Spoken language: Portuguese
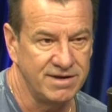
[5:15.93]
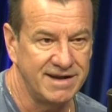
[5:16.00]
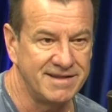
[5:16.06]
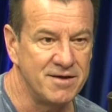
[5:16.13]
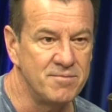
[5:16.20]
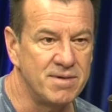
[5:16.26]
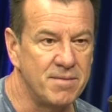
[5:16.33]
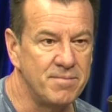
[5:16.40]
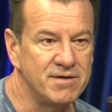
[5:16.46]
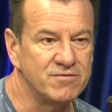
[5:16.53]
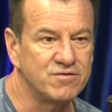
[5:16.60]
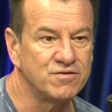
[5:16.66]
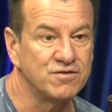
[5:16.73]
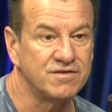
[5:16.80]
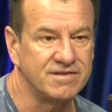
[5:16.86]
Ele tem um papel
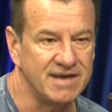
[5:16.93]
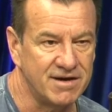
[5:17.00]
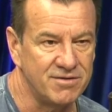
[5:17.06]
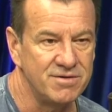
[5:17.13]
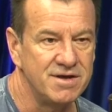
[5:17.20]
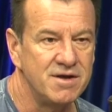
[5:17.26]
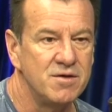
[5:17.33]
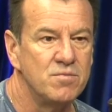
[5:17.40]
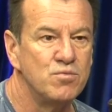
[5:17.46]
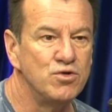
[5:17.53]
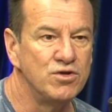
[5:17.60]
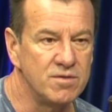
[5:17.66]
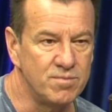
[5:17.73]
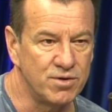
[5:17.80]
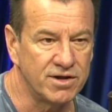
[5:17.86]
social
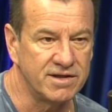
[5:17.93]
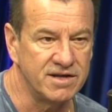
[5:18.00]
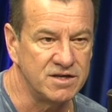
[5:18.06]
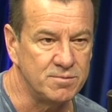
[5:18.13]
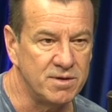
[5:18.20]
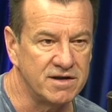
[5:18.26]
muito importante